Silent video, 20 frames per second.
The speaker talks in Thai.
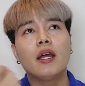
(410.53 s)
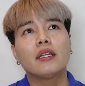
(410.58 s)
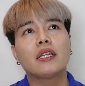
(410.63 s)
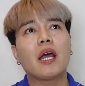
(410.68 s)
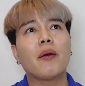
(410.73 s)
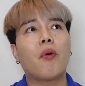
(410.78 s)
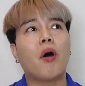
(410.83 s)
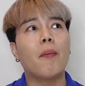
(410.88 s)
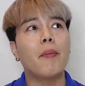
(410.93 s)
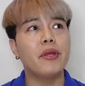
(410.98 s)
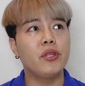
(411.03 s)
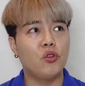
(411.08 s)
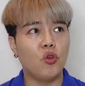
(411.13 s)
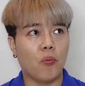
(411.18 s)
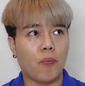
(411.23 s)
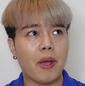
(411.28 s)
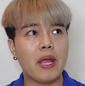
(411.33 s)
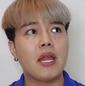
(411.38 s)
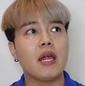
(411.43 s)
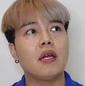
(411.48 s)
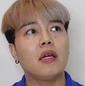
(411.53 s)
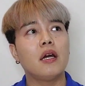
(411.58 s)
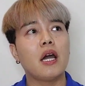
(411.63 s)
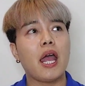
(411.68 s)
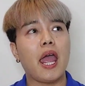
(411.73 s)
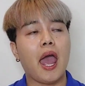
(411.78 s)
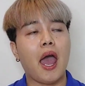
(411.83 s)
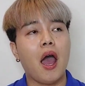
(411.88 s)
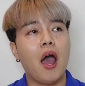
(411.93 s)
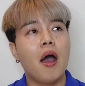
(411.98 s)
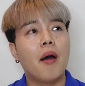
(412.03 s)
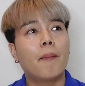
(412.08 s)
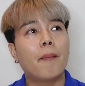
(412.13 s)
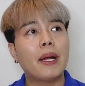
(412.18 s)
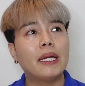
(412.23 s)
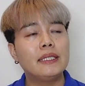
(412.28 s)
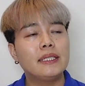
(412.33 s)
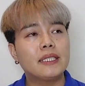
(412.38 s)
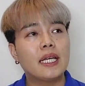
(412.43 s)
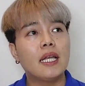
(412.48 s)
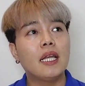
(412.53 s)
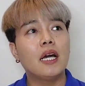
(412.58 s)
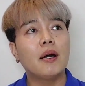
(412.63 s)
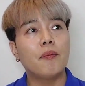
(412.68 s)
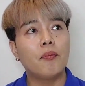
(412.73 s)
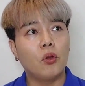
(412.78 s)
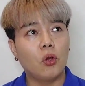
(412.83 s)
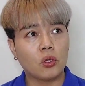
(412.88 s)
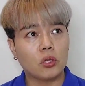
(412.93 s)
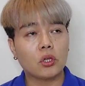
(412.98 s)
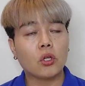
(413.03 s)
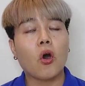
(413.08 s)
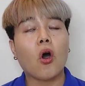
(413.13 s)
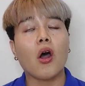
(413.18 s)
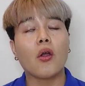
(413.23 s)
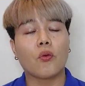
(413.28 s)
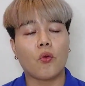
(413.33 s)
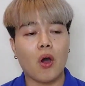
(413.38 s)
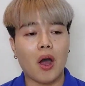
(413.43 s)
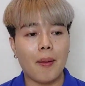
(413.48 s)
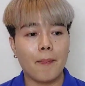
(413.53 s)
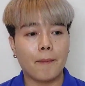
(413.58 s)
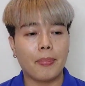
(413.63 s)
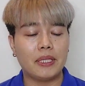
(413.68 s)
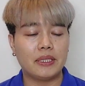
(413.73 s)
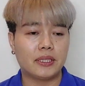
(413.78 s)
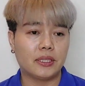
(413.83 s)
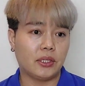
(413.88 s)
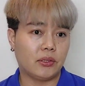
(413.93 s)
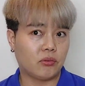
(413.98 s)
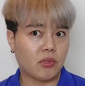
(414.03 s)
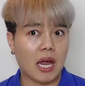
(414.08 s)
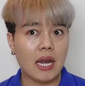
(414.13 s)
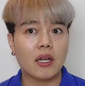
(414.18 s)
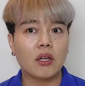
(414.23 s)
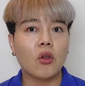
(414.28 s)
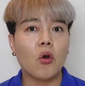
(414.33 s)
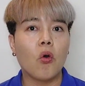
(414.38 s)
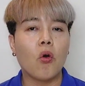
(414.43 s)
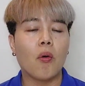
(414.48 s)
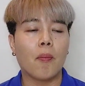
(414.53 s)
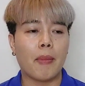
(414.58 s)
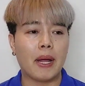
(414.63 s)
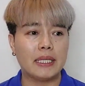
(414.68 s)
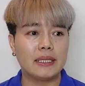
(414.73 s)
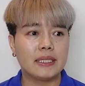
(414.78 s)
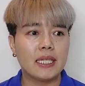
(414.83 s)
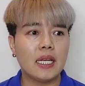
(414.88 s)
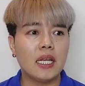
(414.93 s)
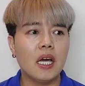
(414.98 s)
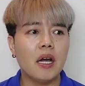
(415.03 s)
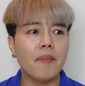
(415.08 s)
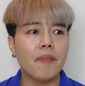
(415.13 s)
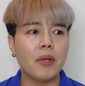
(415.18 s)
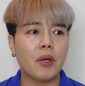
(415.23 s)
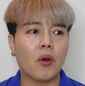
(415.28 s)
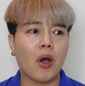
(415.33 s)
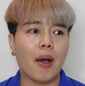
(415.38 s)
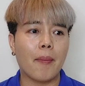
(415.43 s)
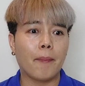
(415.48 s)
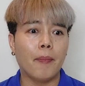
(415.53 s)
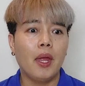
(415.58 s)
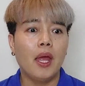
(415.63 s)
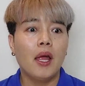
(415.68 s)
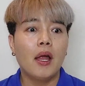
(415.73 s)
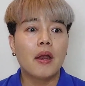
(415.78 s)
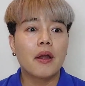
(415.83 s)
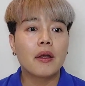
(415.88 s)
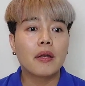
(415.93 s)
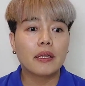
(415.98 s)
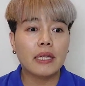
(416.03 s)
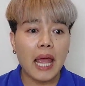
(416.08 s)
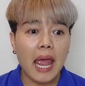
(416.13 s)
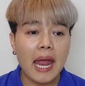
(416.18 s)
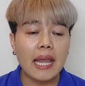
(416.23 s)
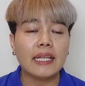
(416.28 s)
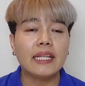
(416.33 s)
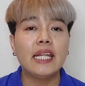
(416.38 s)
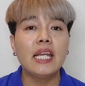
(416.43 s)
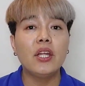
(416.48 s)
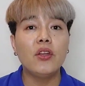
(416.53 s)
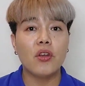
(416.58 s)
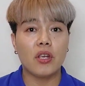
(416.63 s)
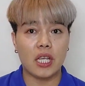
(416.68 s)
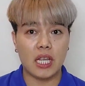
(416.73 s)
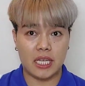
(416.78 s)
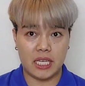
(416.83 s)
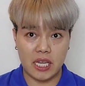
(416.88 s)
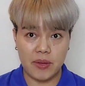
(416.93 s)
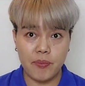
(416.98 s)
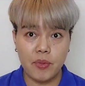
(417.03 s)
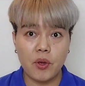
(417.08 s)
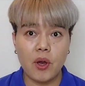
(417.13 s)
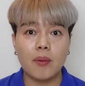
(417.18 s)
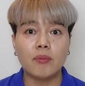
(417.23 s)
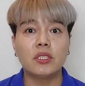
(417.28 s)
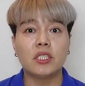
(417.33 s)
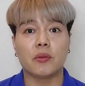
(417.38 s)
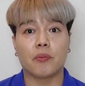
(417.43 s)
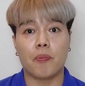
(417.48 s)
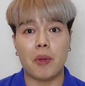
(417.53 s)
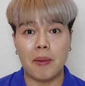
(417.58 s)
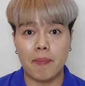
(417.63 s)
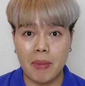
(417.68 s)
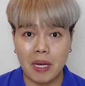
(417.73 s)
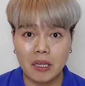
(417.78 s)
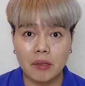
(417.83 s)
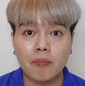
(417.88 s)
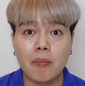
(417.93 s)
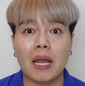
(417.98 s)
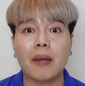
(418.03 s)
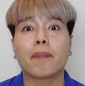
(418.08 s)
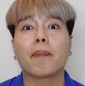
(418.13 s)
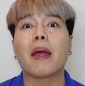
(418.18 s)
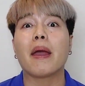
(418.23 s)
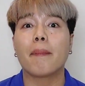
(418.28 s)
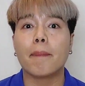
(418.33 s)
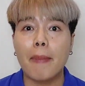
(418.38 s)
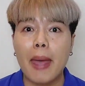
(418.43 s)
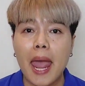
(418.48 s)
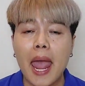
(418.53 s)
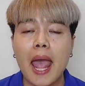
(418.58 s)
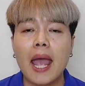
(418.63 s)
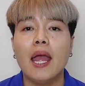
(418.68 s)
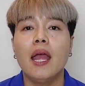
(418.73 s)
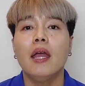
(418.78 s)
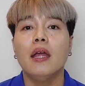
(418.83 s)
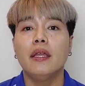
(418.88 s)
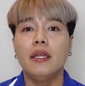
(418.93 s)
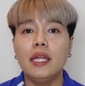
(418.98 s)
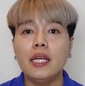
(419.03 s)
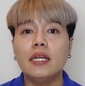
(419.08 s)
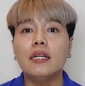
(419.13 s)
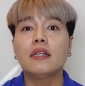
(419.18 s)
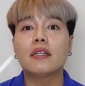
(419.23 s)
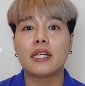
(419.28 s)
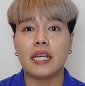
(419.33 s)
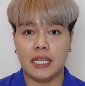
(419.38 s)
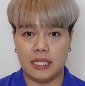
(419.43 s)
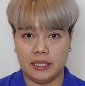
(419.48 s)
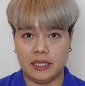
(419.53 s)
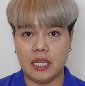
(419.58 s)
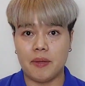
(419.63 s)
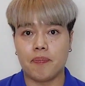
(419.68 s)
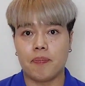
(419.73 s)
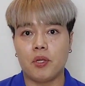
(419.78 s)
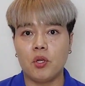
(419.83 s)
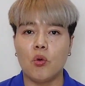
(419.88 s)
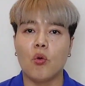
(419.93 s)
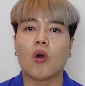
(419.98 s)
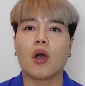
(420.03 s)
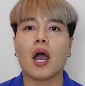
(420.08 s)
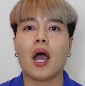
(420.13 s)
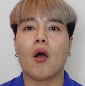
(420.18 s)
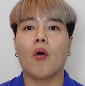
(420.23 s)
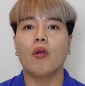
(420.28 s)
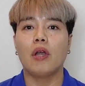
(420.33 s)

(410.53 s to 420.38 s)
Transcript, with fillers: แต่พอมันอยู่ไปเรื่อยๆมันจะเริ่มลดทอนความเป็นซีตรัสลง มันจะเริ่มมีความแทนที่ด้วยกลิ่นที่มีความสึกเป็นมัสมัสแป้งๆนี่คือกลิ่นติดอยู่เขา